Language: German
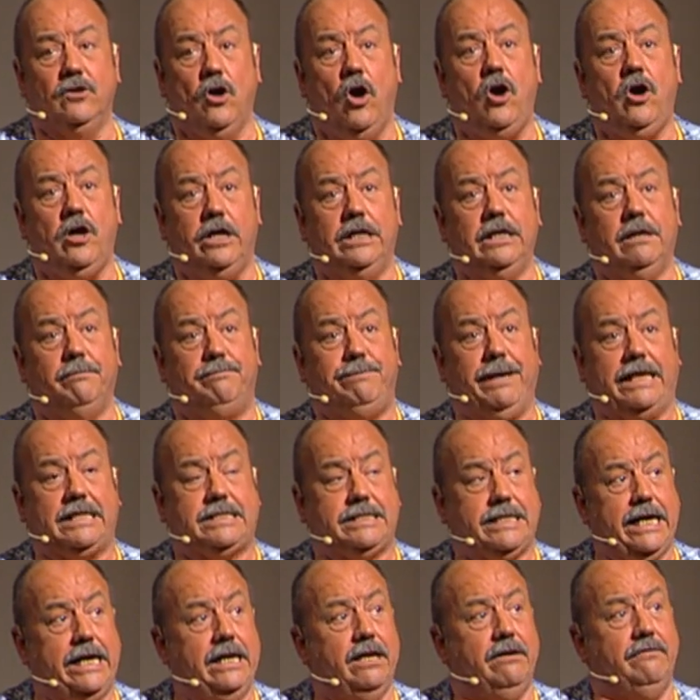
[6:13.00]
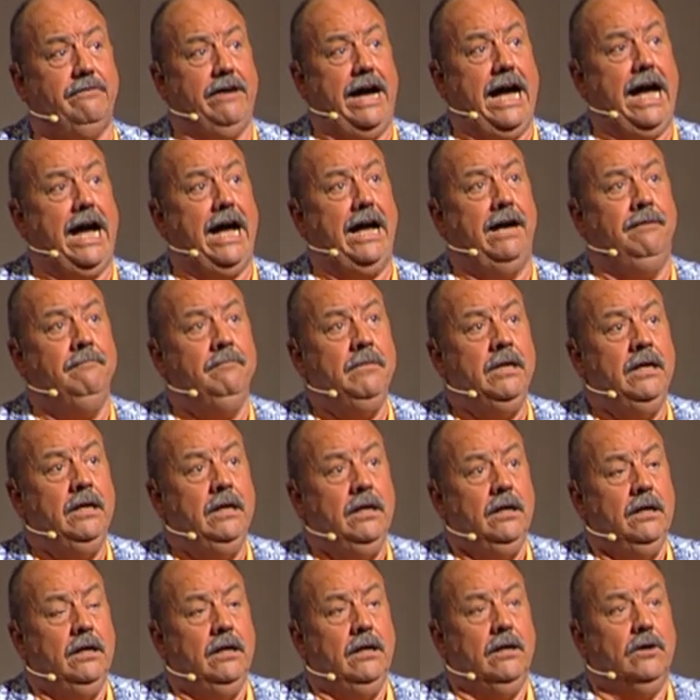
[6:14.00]
noch in eine Parzelle war
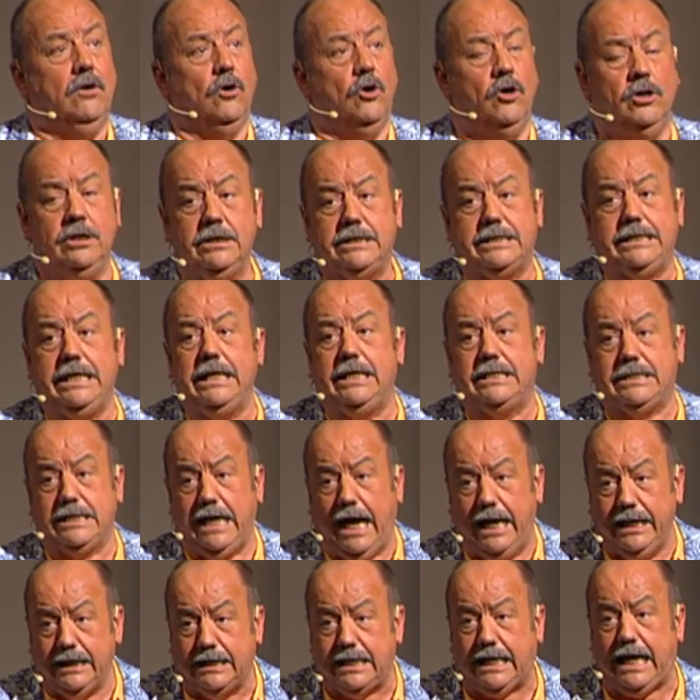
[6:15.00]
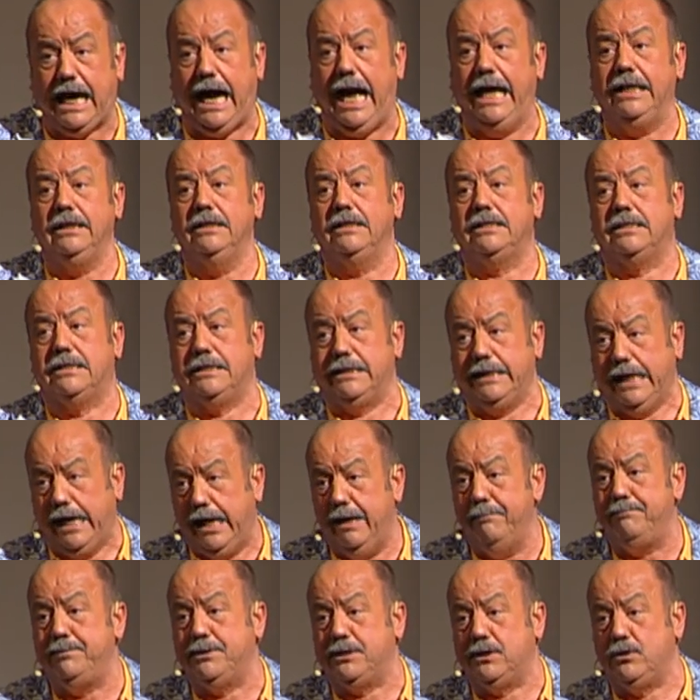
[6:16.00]
und sich seinen Kranz
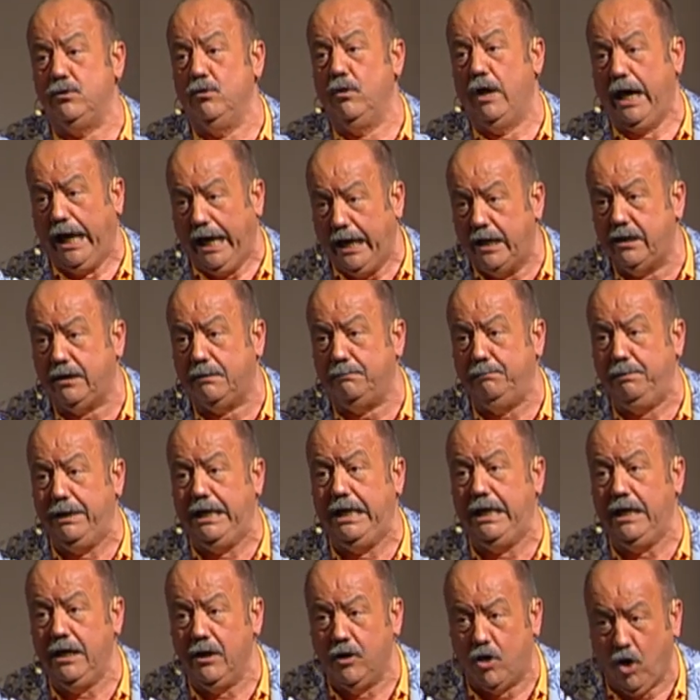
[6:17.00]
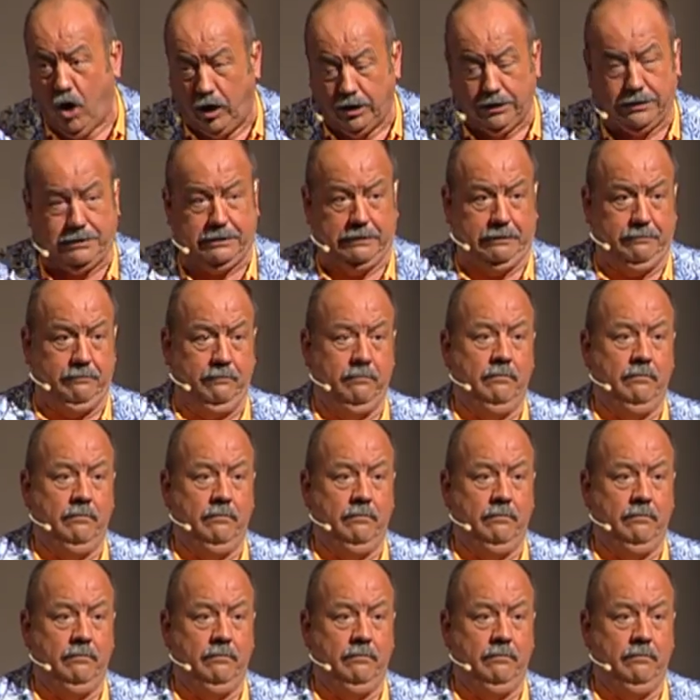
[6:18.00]
selbst zurechtbiegen konnte.